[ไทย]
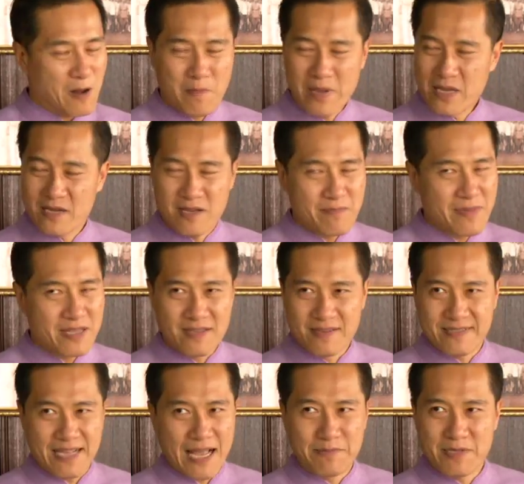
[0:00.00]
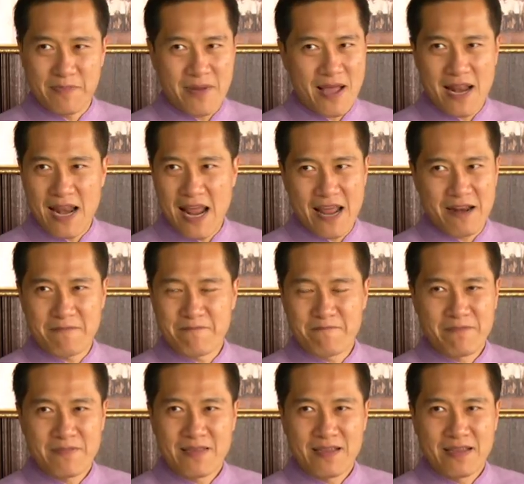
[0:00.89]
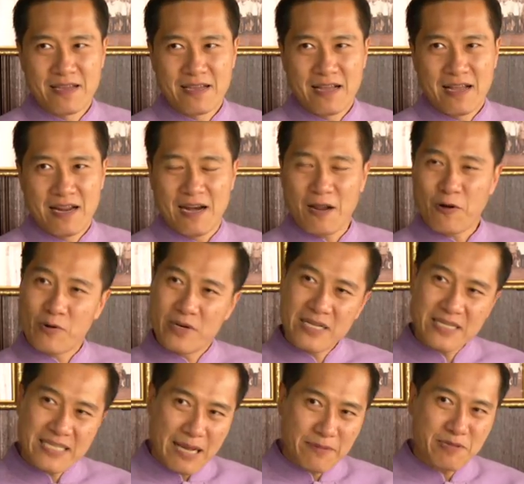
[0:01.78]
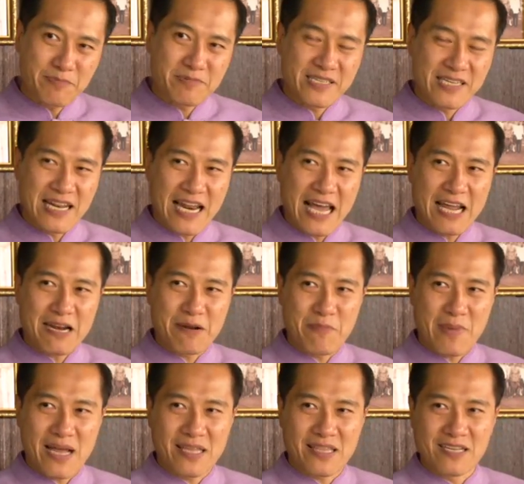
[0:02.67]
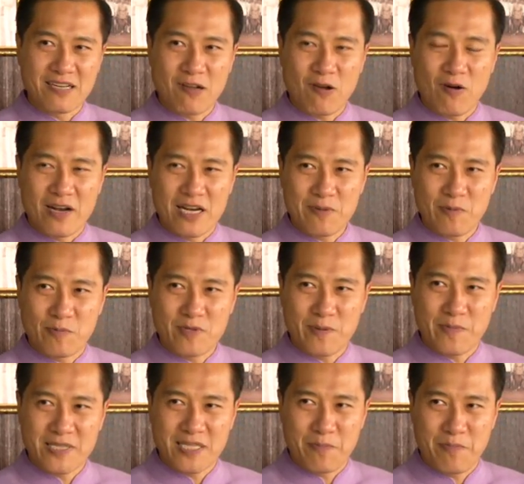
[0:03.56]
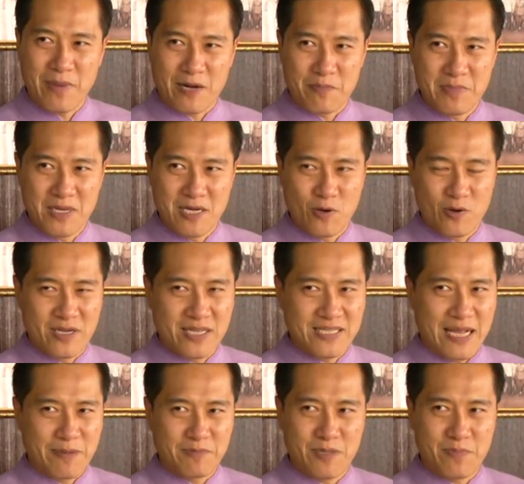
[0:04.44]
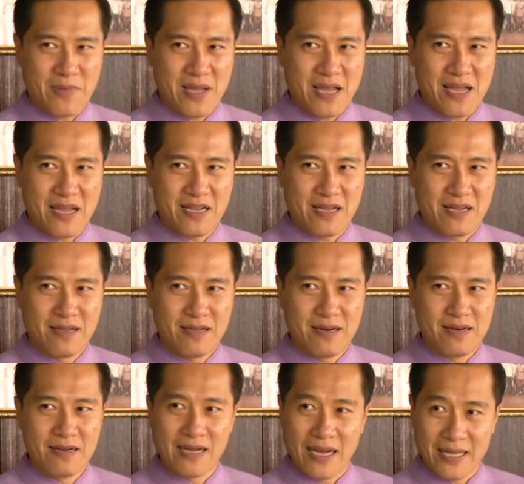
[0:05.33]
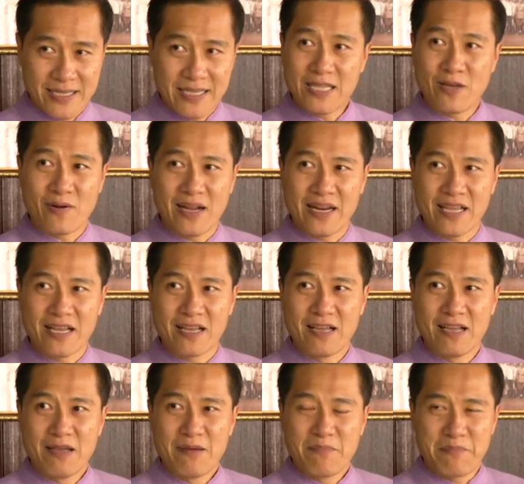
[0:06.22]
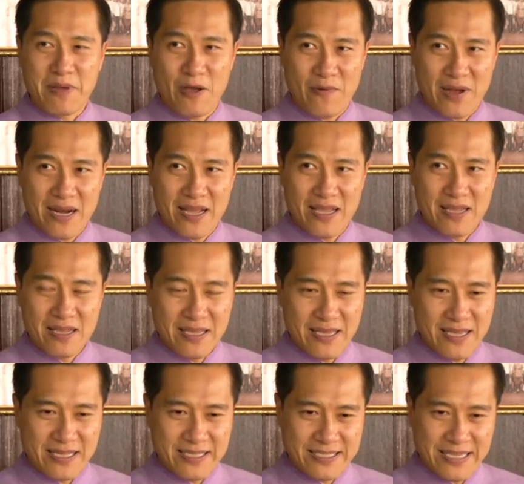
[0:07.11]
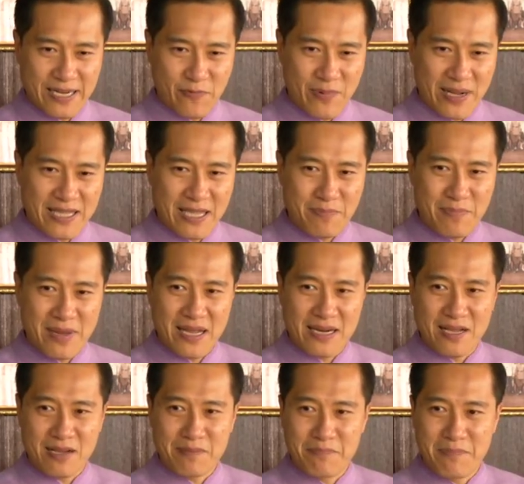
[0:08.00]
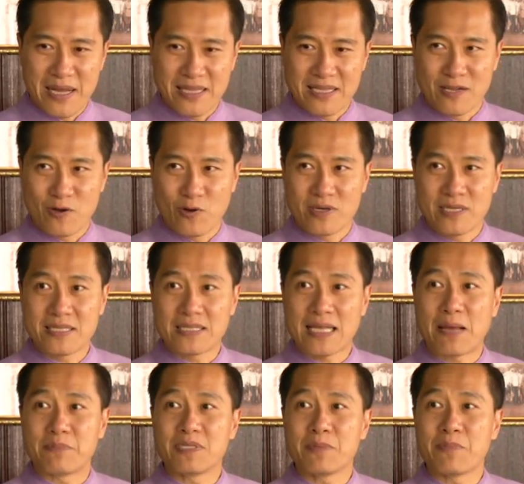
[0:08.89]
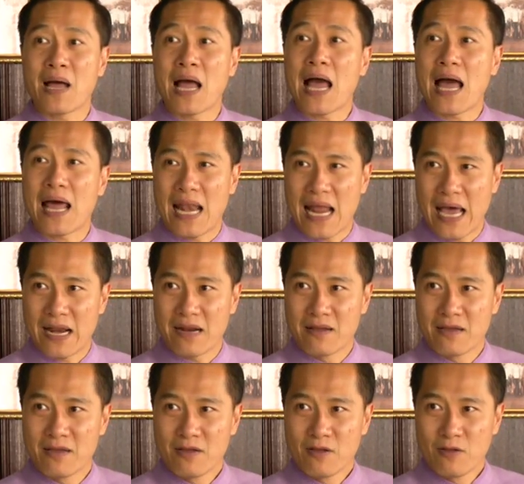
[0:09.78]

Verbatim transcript: เราไม่เคยมาถึง 35 ล้านแล้วคนที่ 34 ล้านมาถึงก่อนที่ผมจะไปสัมผัสมือคนที่ 35 เนี่ยหนึ่งอาทิตย์เท่านั้นเองแต่ว่าในอีก7วันตัดมาเนี่ยมาถึงคนที่ 35 ล้าน